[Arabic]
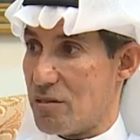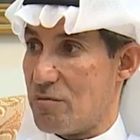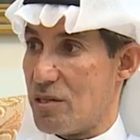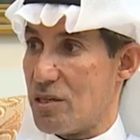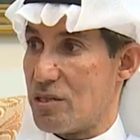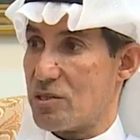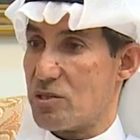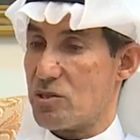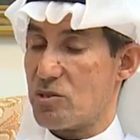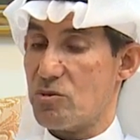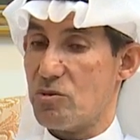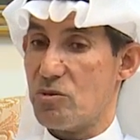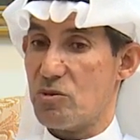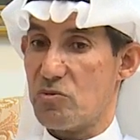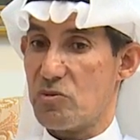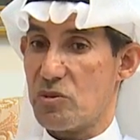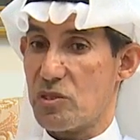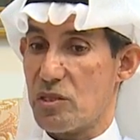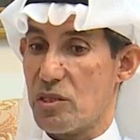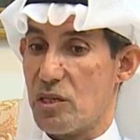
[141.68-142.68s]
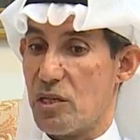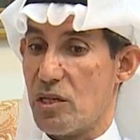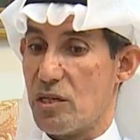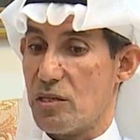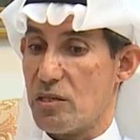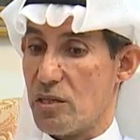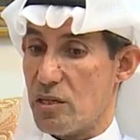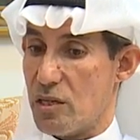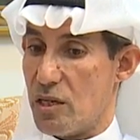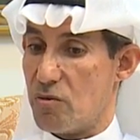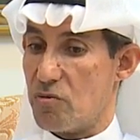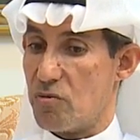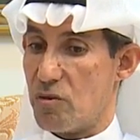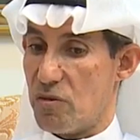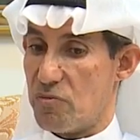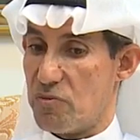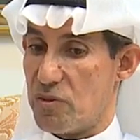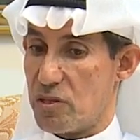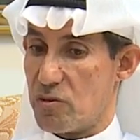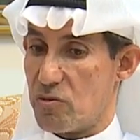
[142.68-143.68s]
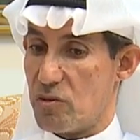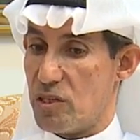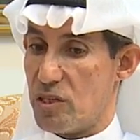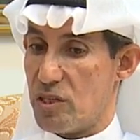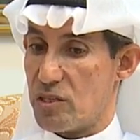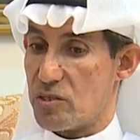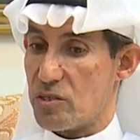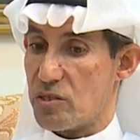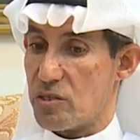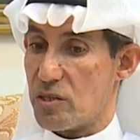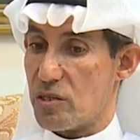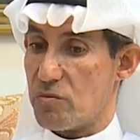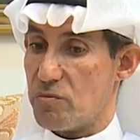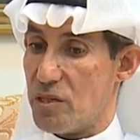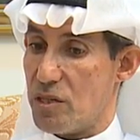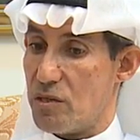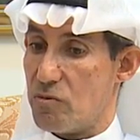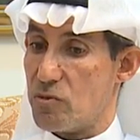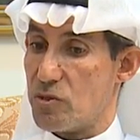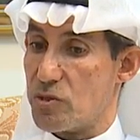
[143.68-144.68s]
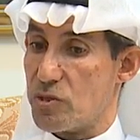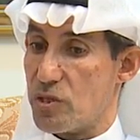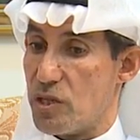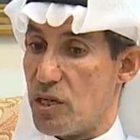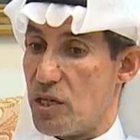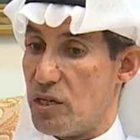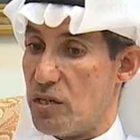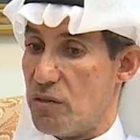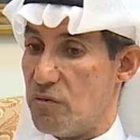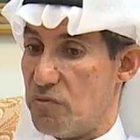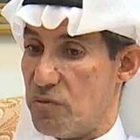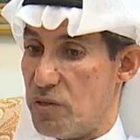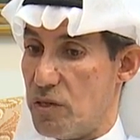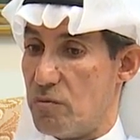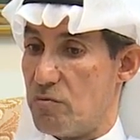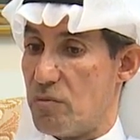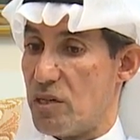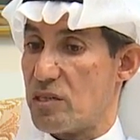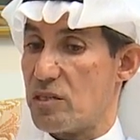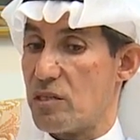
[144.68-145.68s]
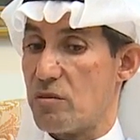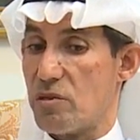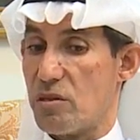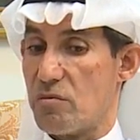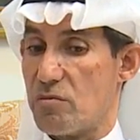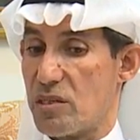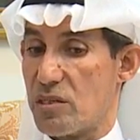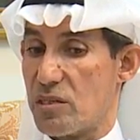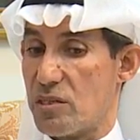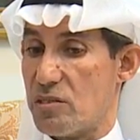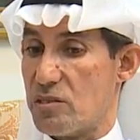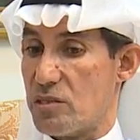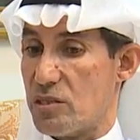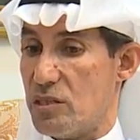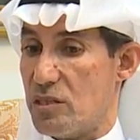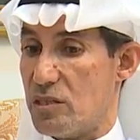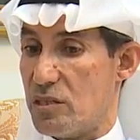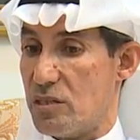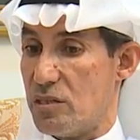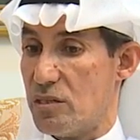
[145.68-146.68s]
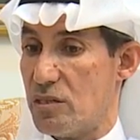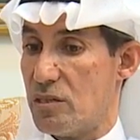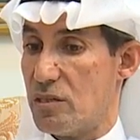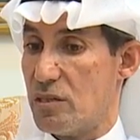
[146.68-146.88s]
الملك سعود في الرياض مم. الأول في كلية التربية والثاني في المكتبة المركزية